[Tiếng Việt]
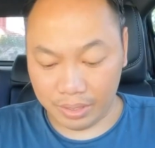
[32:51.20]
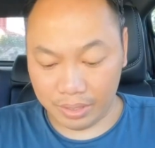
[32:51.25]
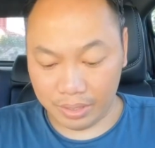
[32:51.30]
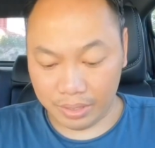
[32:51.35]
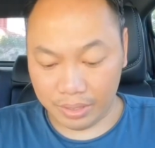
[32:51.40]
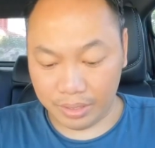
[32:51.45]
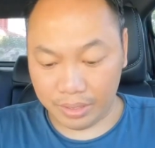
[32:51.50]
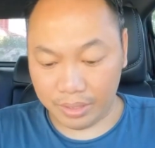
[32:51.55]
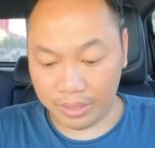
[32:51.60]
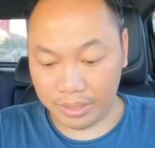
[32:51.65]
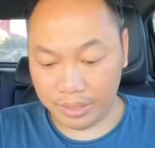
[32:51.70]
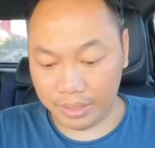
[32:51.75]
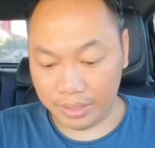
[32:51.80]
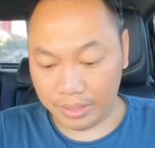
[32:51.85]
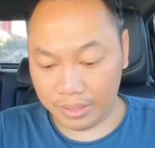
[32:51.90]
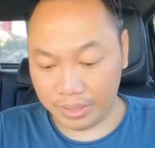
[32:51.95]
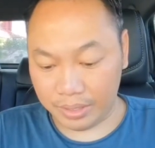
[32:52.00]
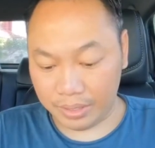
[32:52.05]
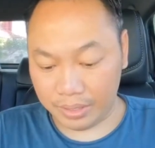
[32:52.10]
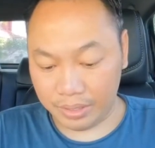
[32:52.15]
à,
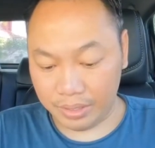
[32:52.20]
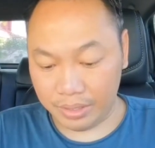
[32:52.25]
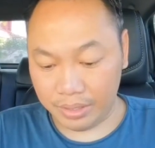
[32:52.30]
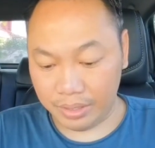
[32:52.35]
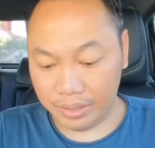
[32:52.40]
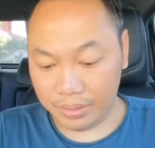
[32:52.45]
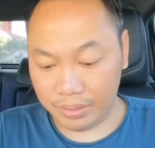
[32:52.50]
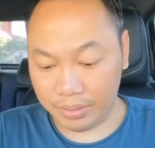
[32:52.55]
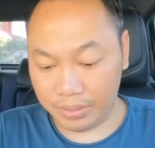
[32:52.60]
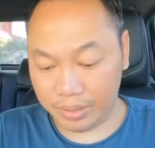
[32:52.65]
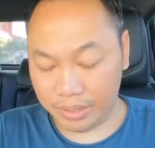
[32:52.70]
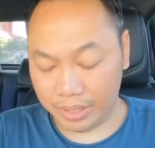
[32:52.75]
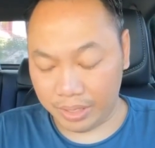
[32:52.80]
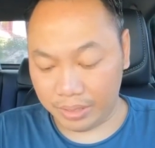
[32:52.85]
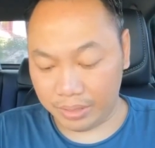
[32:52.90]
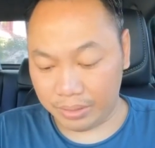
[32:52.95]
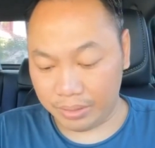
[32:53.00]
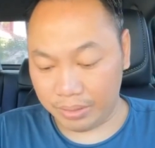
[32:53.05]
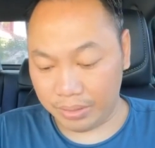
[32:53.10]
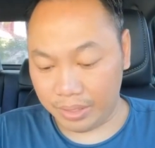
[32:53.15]
dương
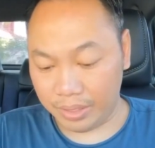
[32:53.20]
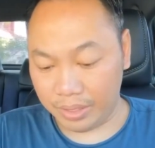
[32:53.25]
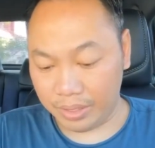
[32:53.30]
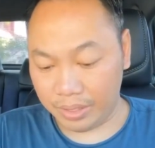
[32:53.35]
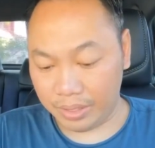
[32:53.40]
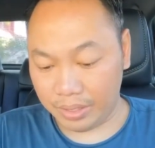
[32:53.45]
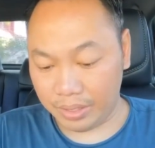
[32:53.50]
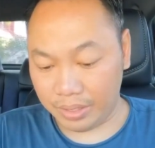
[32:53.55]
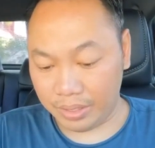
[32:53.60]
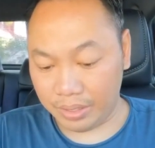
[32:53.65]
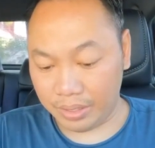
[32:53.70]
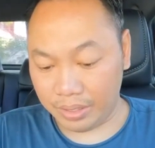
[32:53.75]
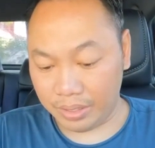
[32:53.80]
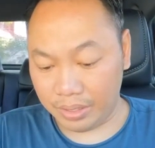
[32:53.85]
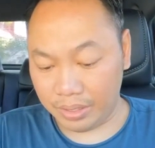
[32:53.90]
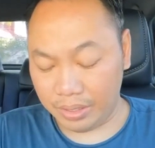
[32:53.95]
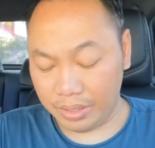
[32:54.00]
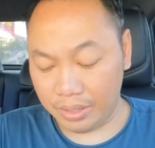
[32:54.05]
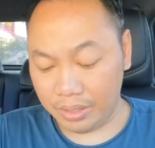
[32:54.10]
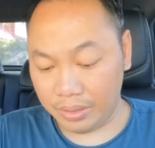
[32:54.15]
hoại tuổi
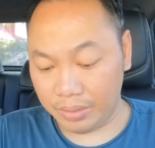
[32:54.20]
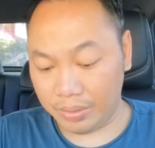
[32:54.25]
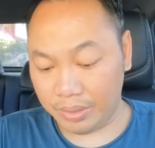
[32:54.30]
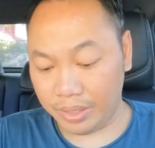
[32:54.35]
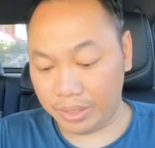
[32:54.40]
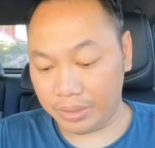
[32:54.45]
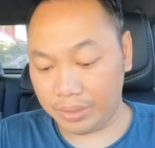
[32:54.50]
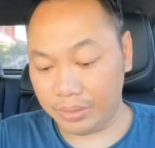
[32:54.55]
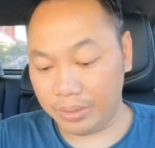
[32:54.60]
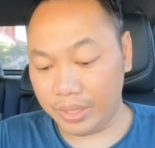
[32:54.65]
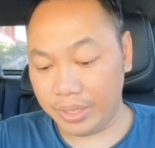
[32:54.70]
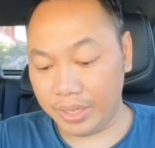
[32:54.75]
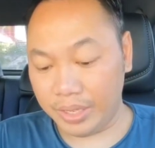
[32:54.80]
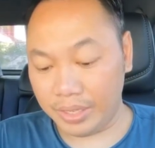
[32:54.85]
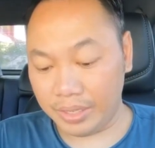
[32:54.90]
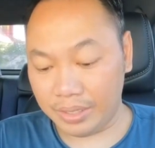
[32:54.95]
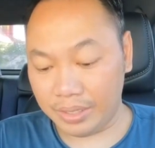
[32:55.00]
dương hoại tôi ghét